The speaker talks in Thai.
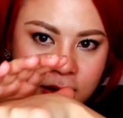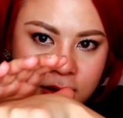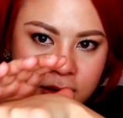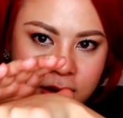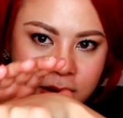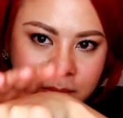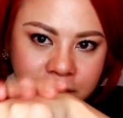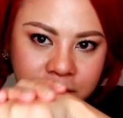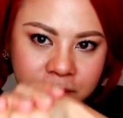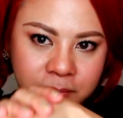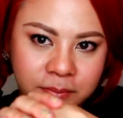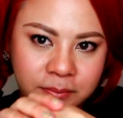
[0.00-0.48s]

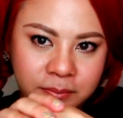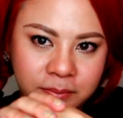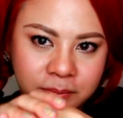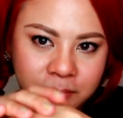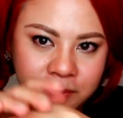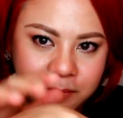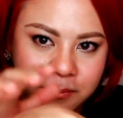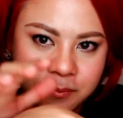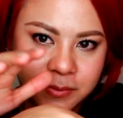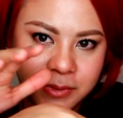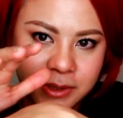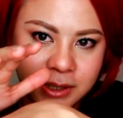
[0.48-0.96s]
ตึบ
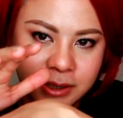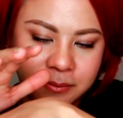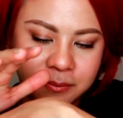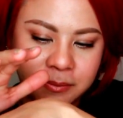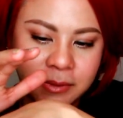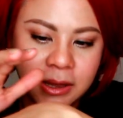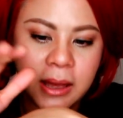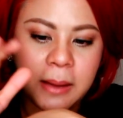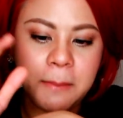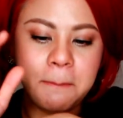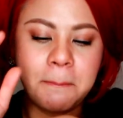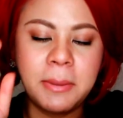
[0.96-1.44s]
ตึบ
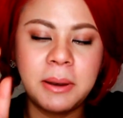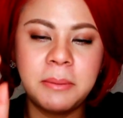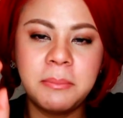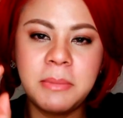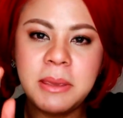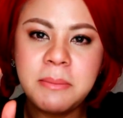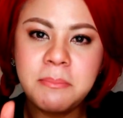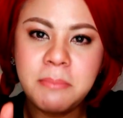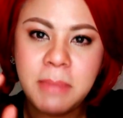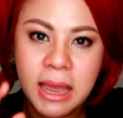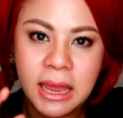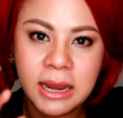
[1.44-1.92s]
มัน
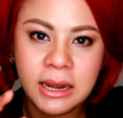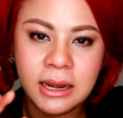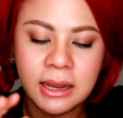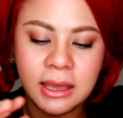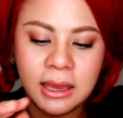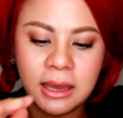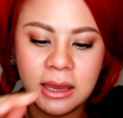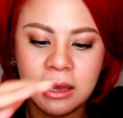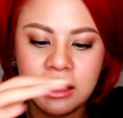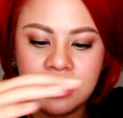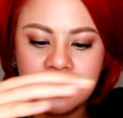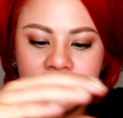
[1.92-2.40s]
ไม่มัน
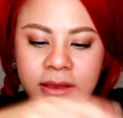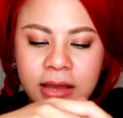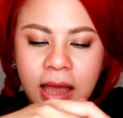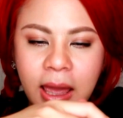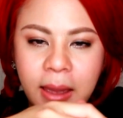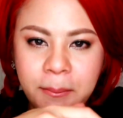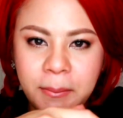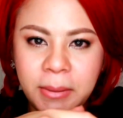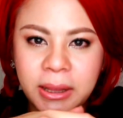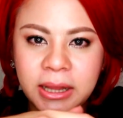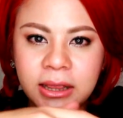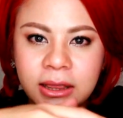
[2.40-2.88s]
นะคะแต่
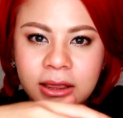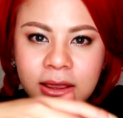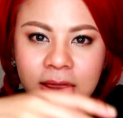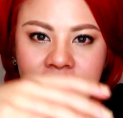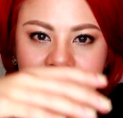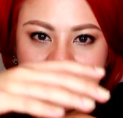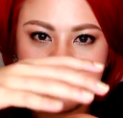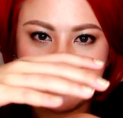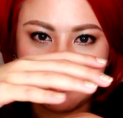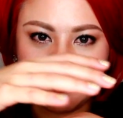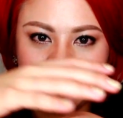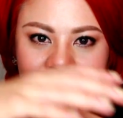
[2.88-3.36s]
มัน
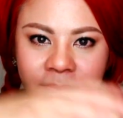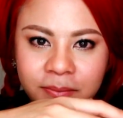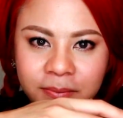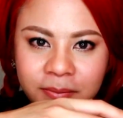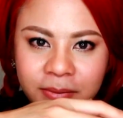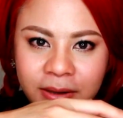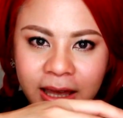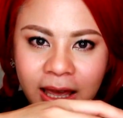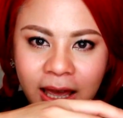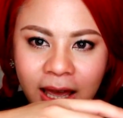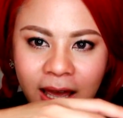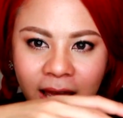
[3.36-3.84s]
ตึบ
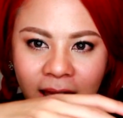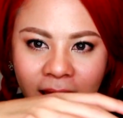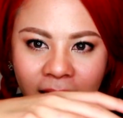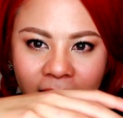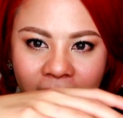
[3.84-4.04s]
เงี้ย